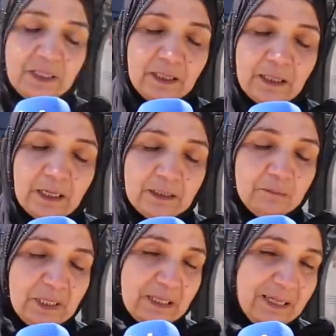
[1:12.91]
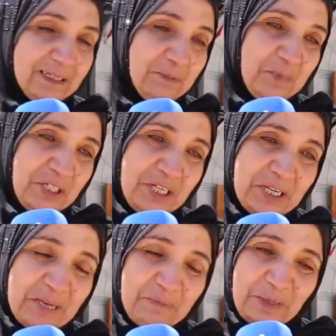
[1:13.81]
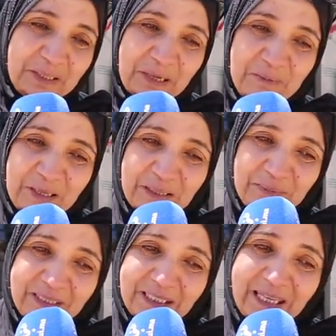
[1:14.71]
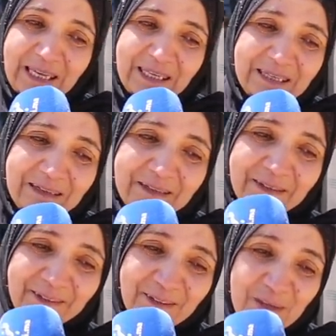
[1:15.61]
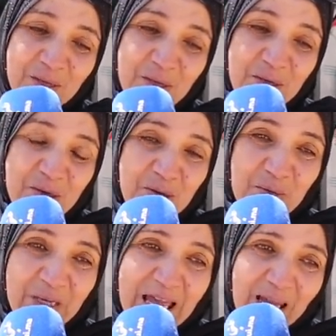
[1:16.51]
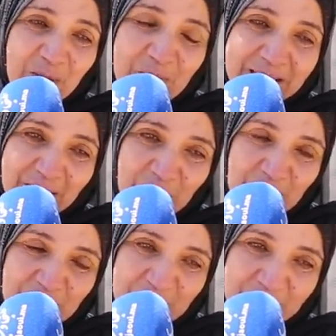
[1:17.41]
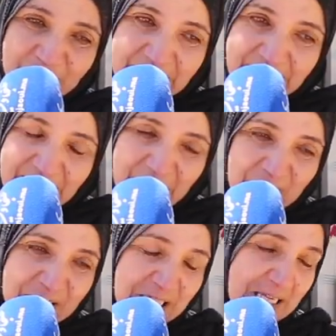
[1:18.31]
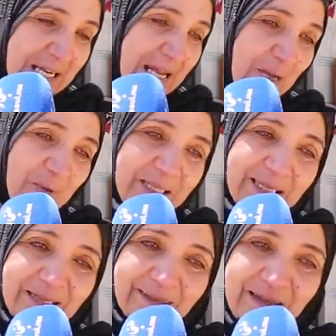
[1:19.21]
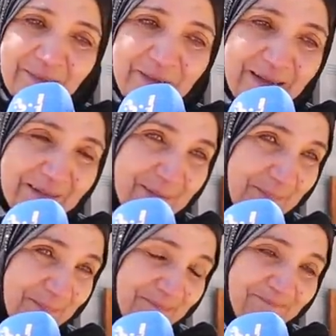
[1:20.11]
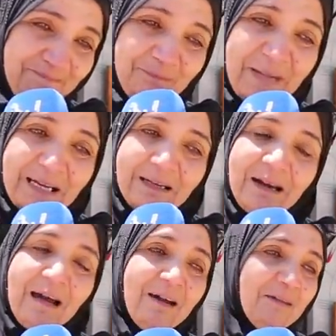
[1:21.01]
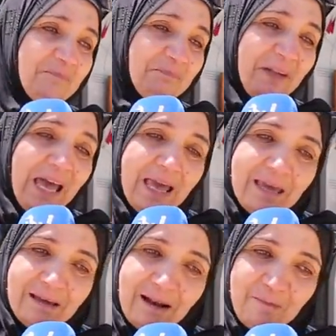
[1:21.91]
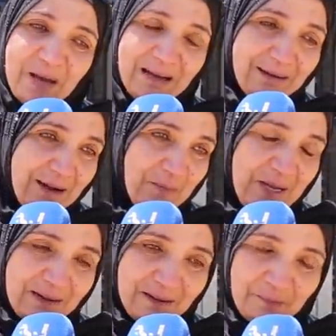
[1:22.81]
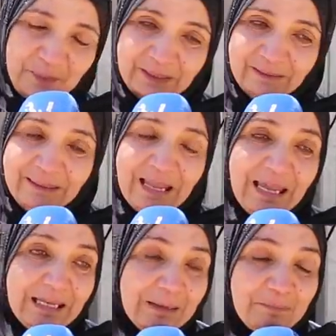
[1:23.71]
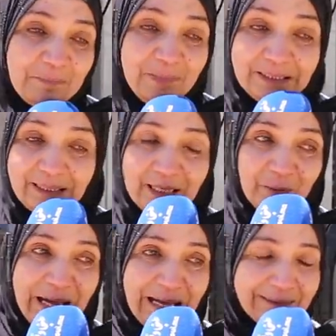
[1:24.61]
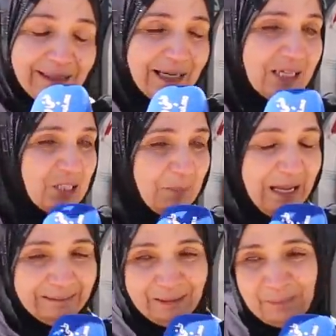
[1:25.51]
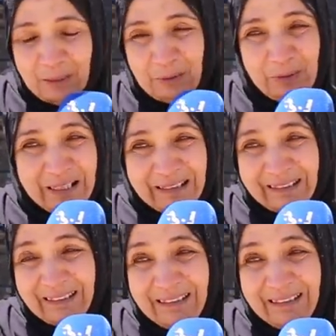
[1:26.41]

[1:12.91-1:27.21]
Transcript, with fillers: ديال هاد المرة هادي ماشي هي المحكمة الابتدائي والأقوال الحكم الابتدائي ماشي هي الأقوال ديال دابا مرة مغيرة مرة مرة مبدلة مبدلة لواحد الدرجة ما عندي ما نقول لك